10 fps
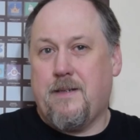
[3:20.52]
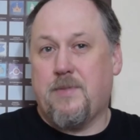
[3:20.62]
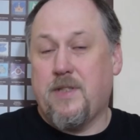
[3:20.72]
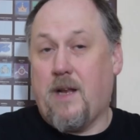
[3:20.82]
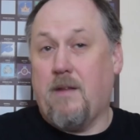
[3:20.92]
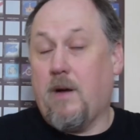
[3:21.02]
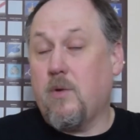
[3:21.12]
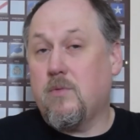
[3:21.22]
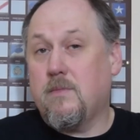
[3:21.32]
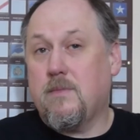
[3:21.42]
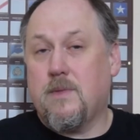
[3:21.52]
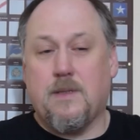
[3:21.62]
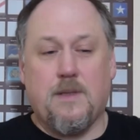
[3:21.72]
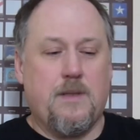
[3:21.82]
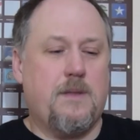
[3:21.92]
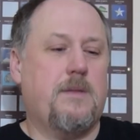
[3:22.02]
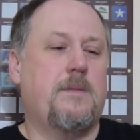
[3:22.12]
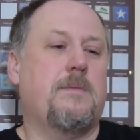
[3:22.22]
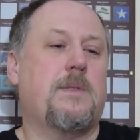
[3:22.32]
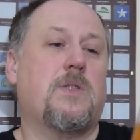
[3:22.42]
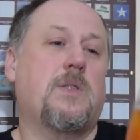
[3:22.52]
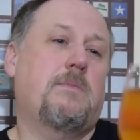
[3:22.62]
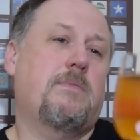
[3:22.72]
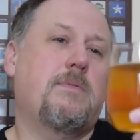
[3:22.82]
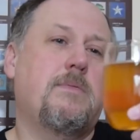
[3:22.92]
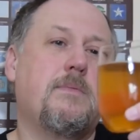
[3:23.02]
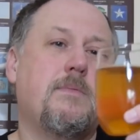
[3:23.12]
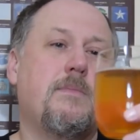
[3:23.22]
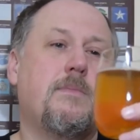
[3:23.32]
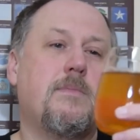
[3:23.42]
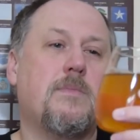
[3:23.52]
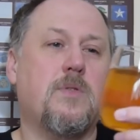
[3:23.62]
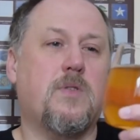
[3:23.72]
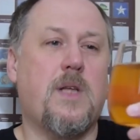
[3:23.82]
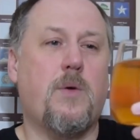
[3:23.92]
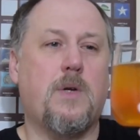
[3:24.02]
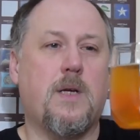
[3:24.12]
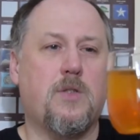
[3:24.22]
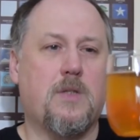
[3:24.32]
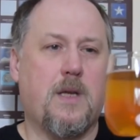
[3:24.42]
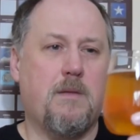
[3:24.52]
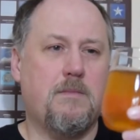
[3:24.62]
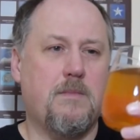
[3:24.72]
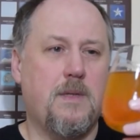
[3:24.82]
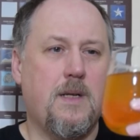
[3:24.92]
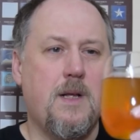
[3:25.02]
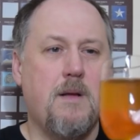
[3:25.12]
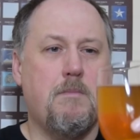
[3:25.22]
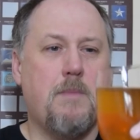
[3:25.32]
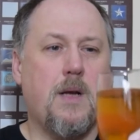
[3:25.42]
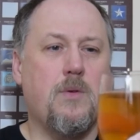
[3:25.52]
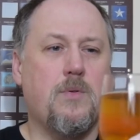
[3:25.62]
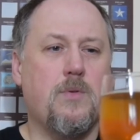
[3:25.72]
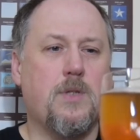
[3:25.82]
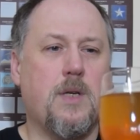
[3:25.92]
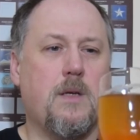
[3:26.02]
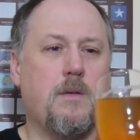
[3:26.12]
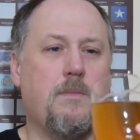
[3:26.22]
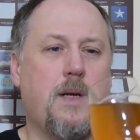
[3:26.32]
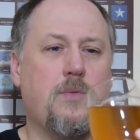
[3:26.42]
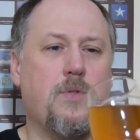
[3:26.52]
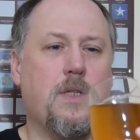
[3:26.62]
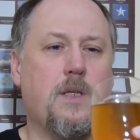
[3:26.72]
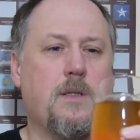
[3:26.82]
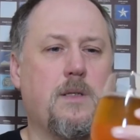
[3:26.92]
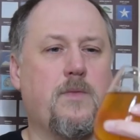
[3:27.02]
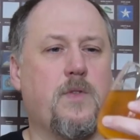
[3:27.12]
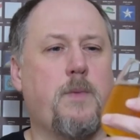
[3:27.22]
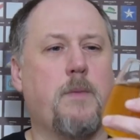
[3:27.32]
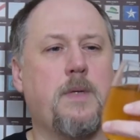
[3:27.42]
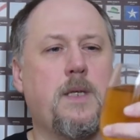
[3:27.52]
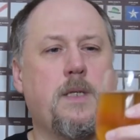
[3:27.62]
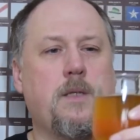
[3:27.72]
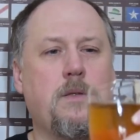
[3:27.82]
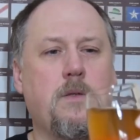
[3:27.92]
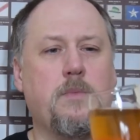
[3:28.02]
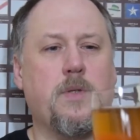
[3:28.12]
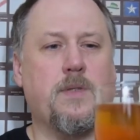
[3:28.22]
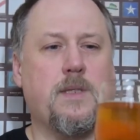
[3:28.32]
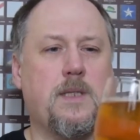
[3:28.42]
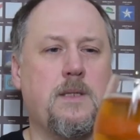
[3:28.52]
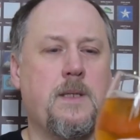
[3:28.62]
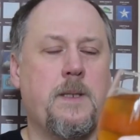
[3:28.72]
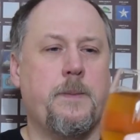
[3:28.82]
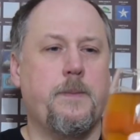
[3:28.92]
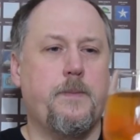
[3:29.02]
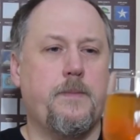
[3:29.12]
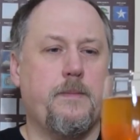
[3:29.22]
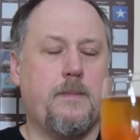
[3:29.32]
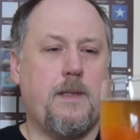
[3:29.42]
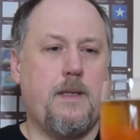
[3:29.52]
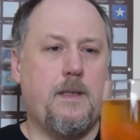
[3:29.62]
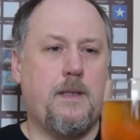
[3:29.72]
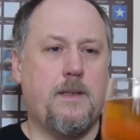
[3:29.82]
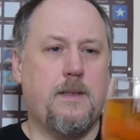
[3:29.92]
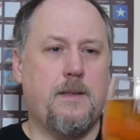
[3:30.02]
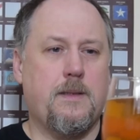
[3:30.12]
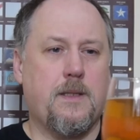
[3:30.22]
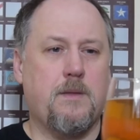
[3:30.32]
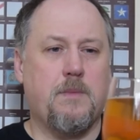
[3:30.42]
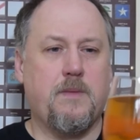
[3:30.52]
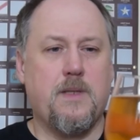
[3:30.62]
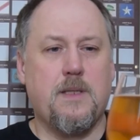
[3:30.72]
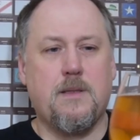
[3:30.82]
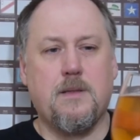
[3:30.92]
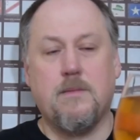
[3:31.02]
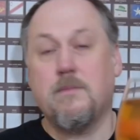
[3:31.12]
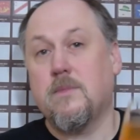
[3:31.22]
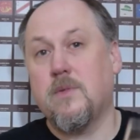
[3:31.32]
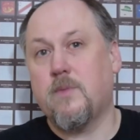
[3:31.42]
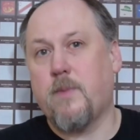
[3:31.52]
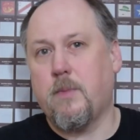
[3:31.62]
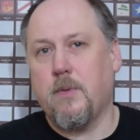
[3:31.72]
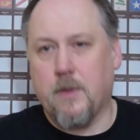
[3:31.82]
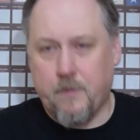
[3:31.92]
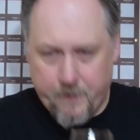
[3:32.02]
przy nalewaniu. E, także zostało jakieś takie maluśkie, maluśkie wspomnienie o brązce e, na tym piwie. Spróbujmy.